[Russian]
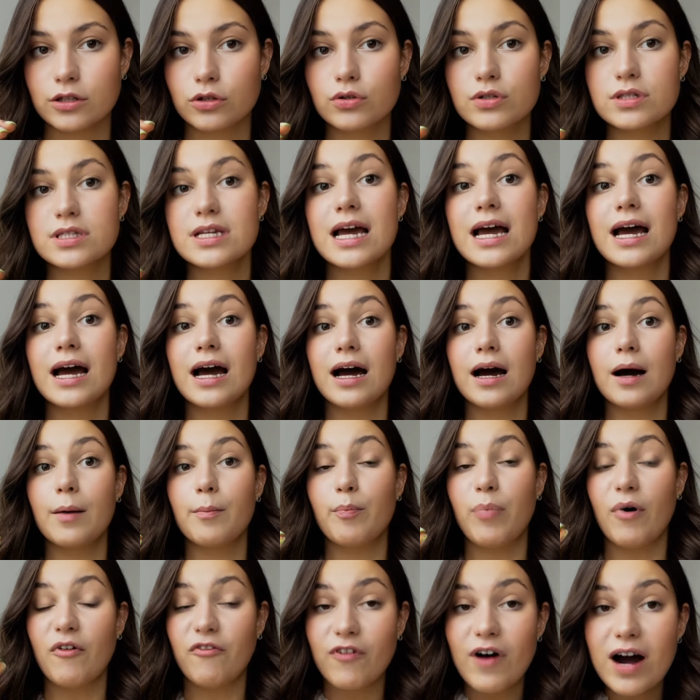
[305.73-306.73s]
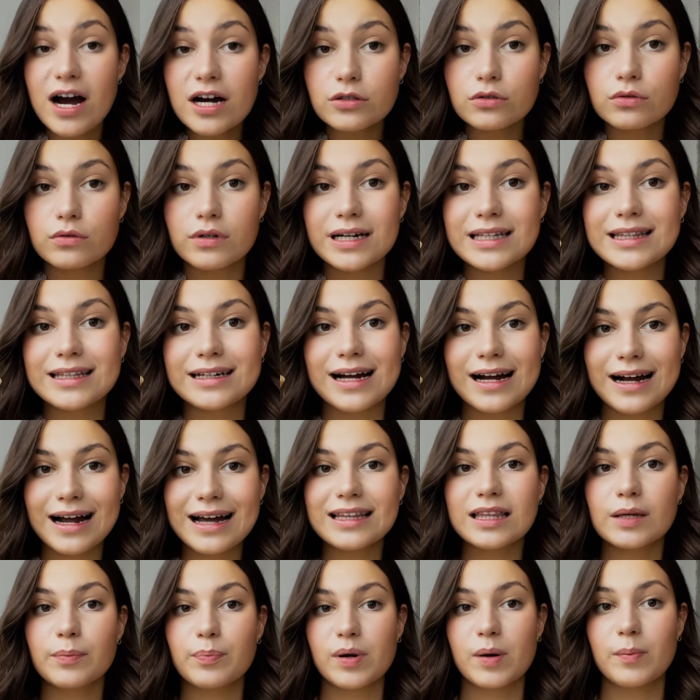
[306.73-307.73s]
То есть по факту это
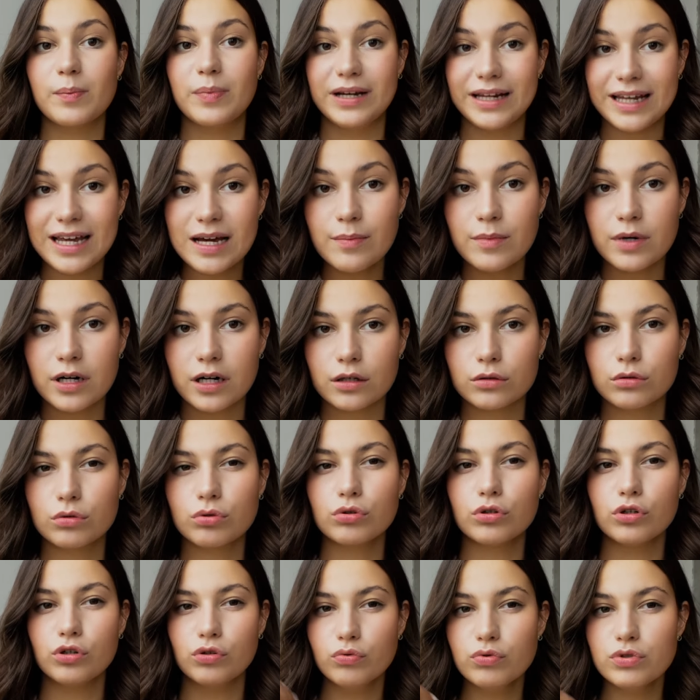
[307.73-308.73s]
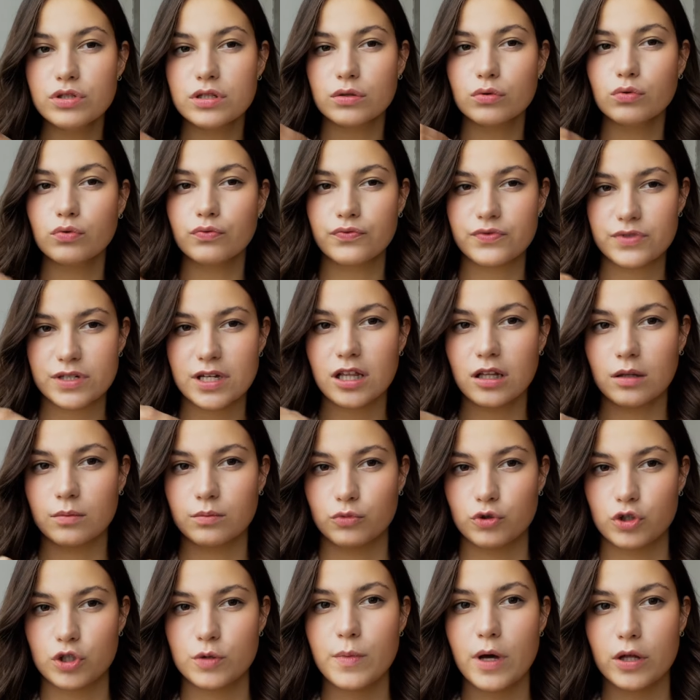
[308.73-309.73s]
какая-то проблема, которую люди, ну, в целом у
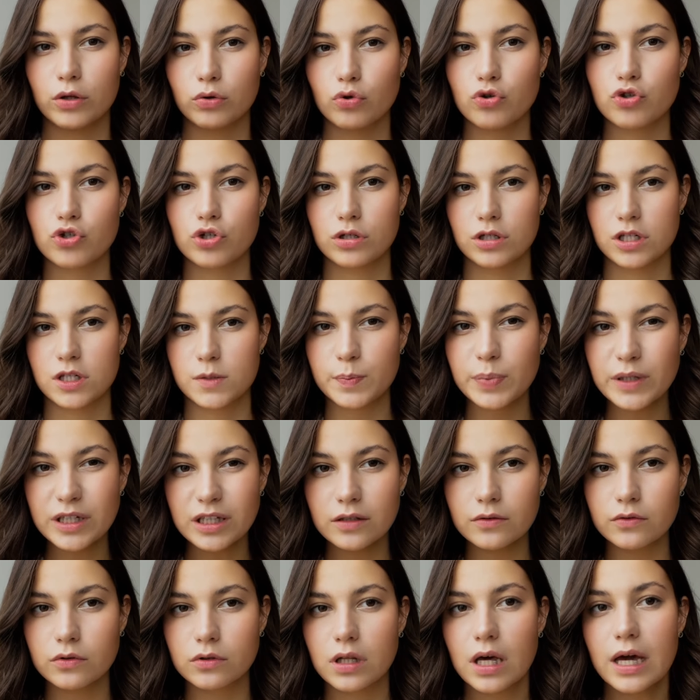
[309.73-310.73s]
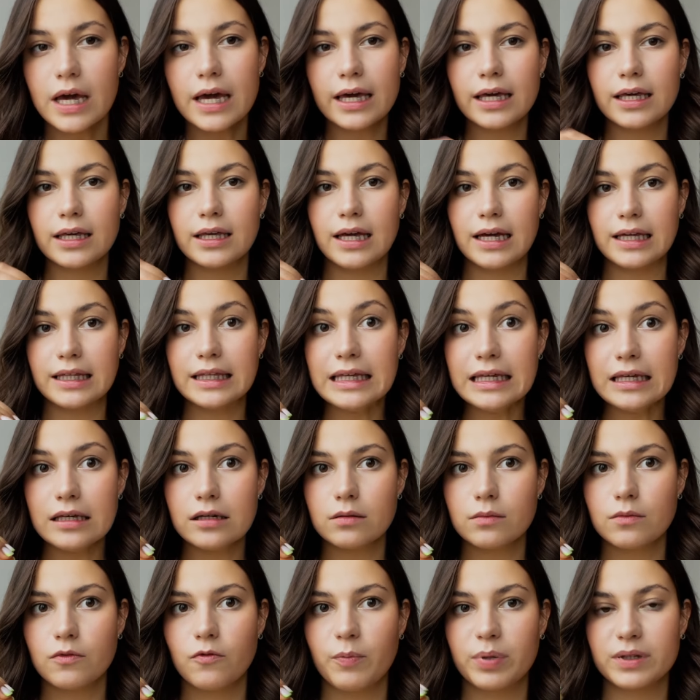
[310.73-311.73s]
себя тоже испытывают, и они
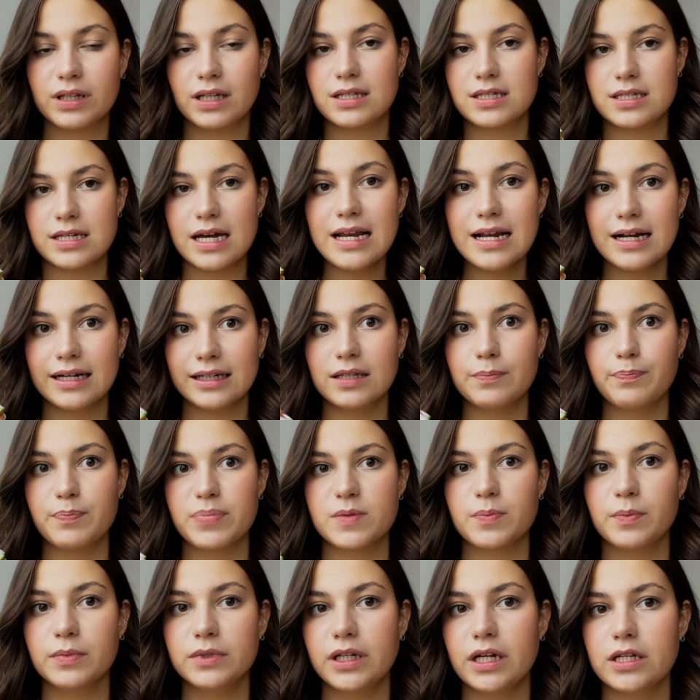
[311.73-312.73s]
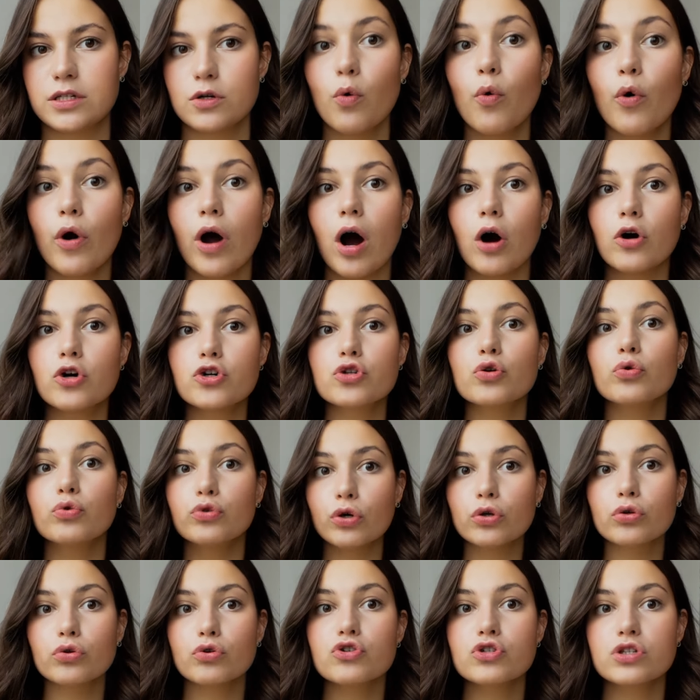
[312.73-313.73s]
потенциально хотят посмотреть, ой, а что у
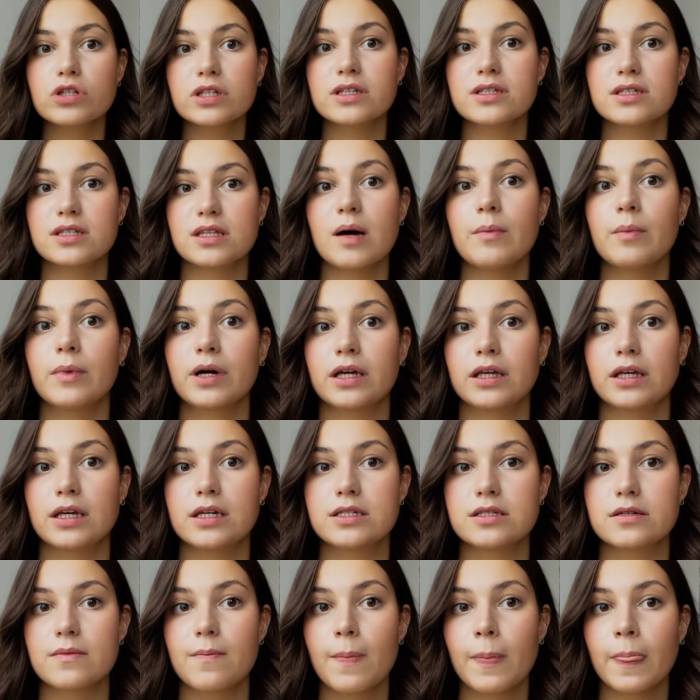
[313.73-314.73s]
нее тоже самое есть